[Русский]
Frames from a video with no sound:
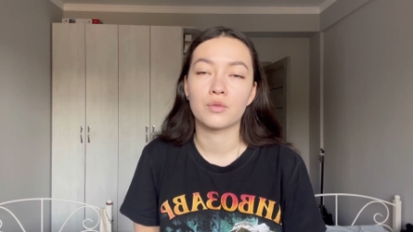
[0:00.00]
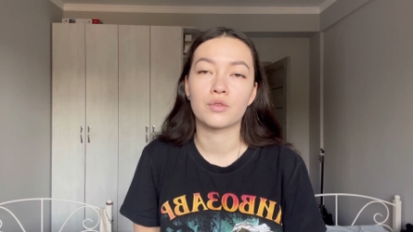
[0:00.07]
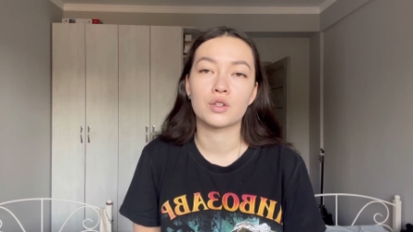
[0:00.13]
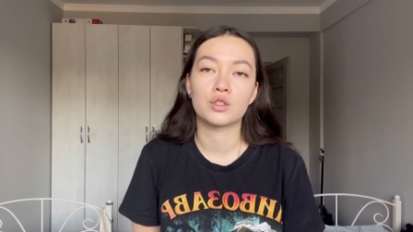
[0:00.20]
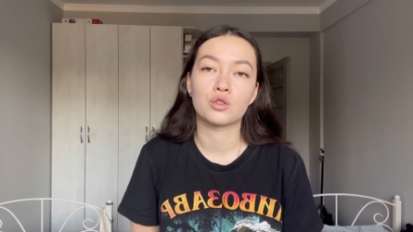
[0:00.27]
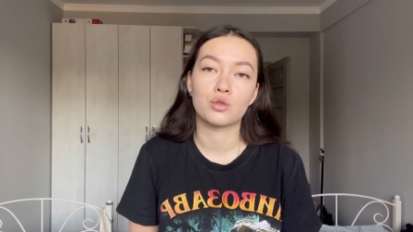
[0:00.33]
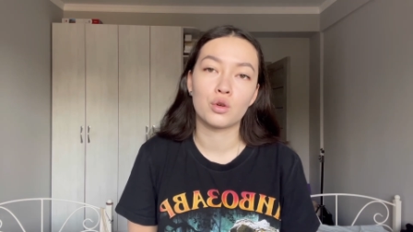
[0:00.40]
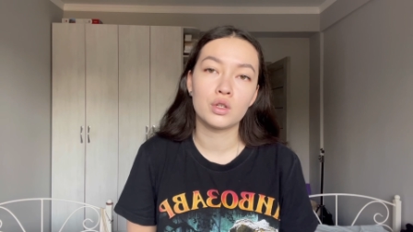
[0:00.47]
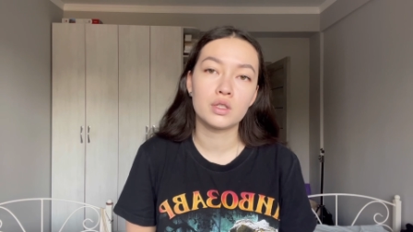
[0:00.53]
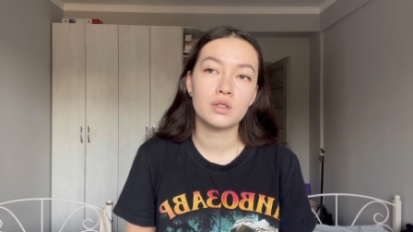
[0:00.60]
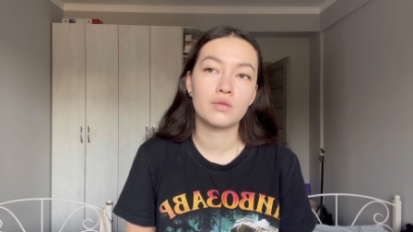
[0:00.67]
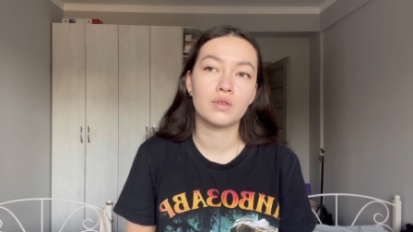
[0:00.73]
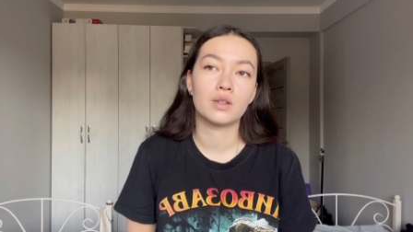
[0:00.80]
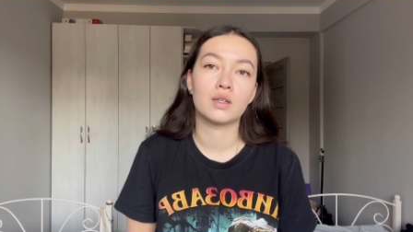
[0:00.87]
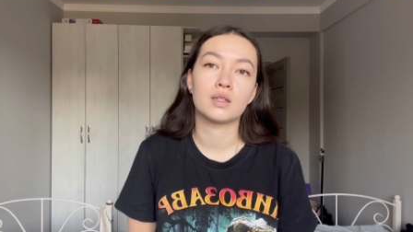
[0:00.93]
В
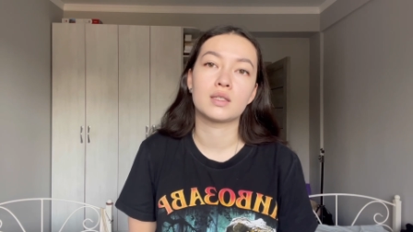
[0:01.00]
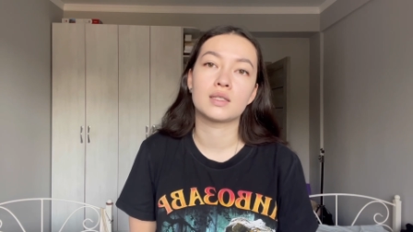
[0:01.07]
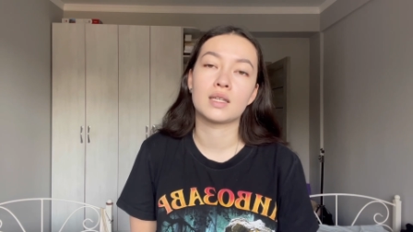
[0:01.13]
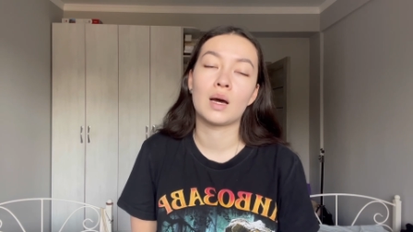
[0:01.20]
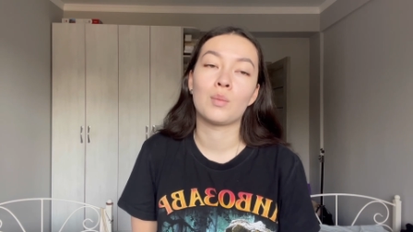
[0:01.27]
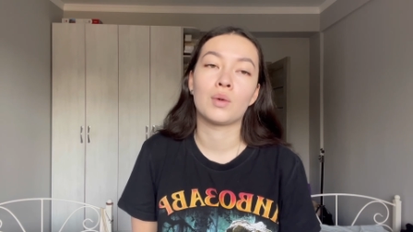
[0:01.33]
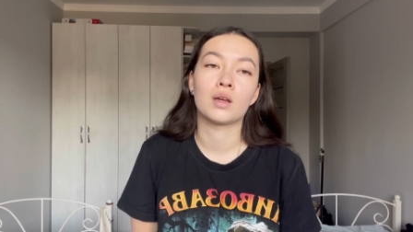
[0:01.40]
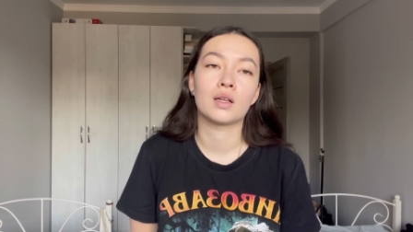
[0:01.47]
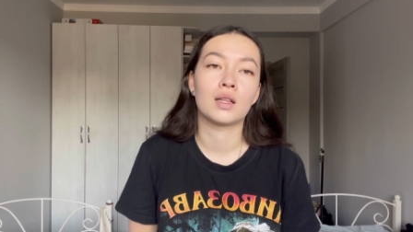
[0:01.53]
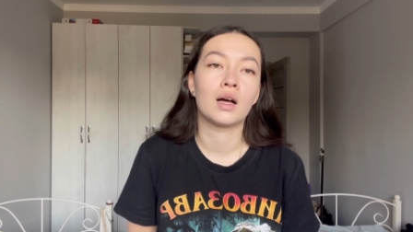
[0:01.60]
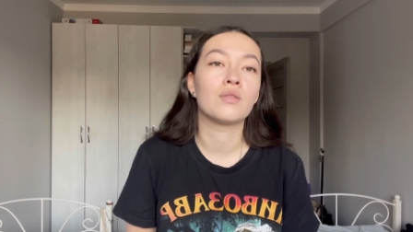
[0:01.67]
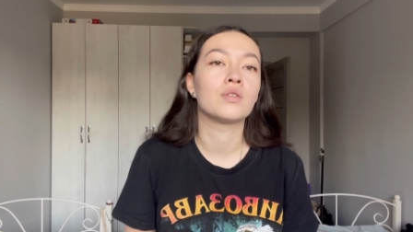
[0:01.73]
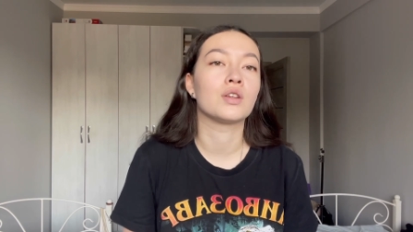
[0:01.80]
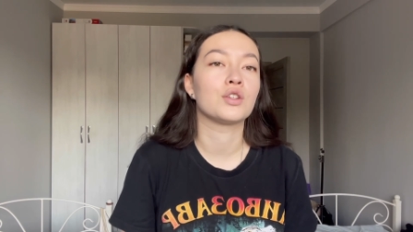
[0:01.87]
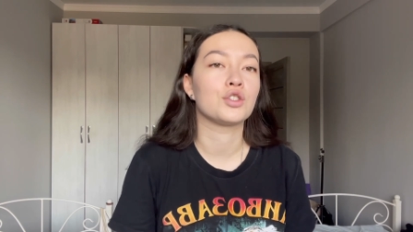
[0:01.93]
расстройстве самая
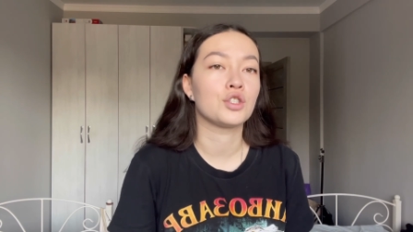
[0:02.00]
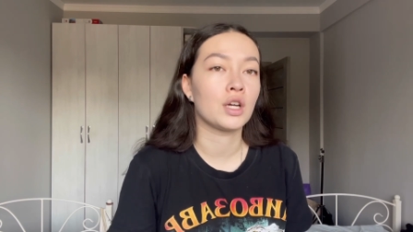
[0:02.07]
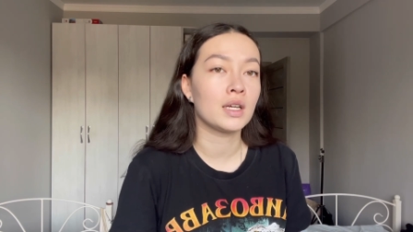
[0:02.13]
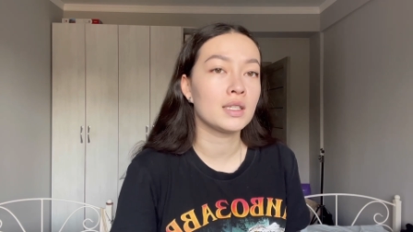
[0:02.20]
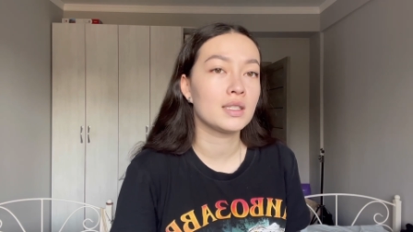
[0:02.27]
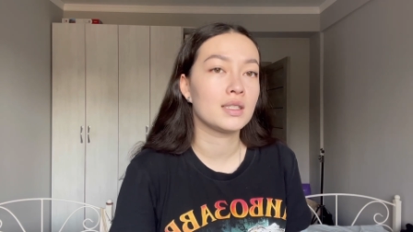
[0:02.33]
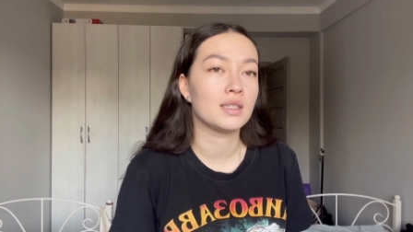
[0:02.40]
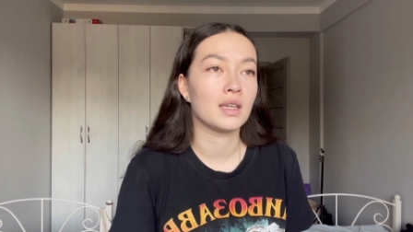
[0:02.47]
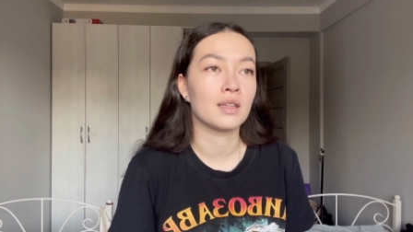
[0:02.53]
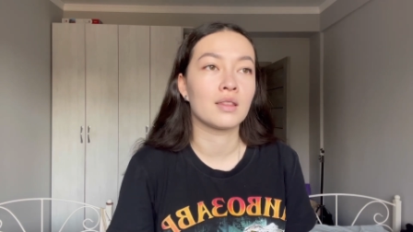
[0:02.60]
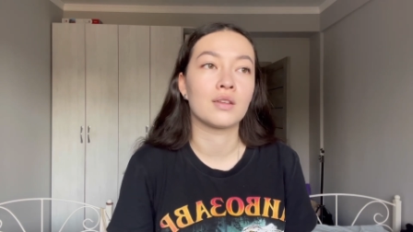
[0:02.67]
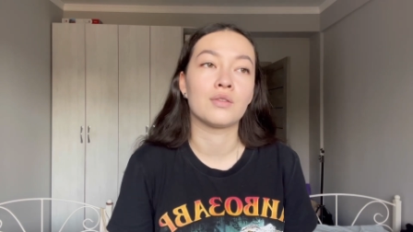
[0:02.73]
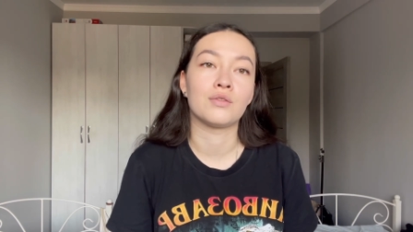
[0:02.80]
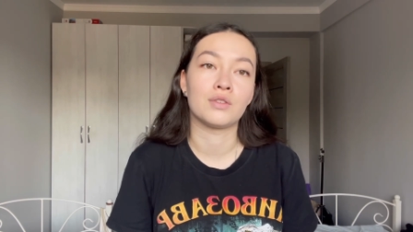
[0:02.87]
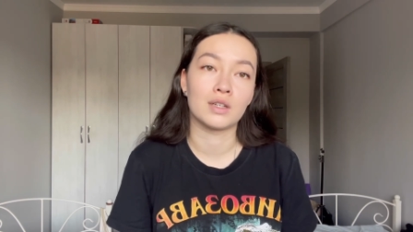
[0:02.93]
главная часть —
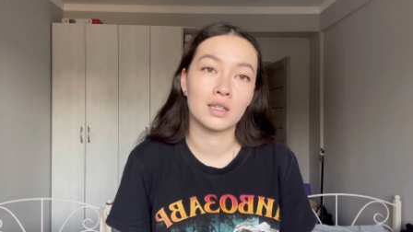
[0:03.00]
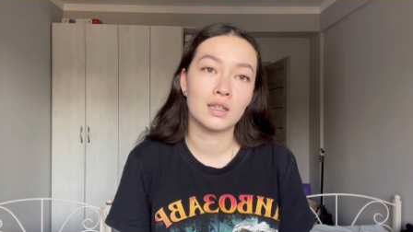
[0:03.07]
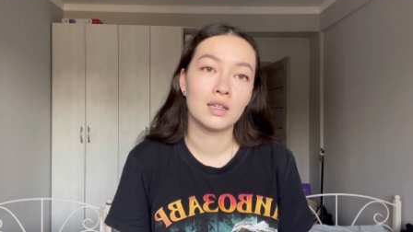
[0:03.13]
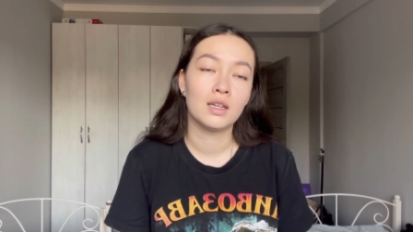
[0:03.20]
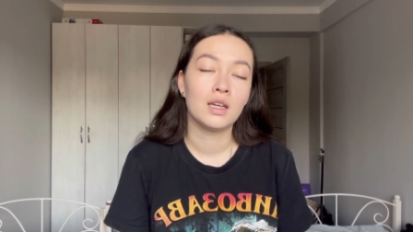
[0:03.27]
это вы.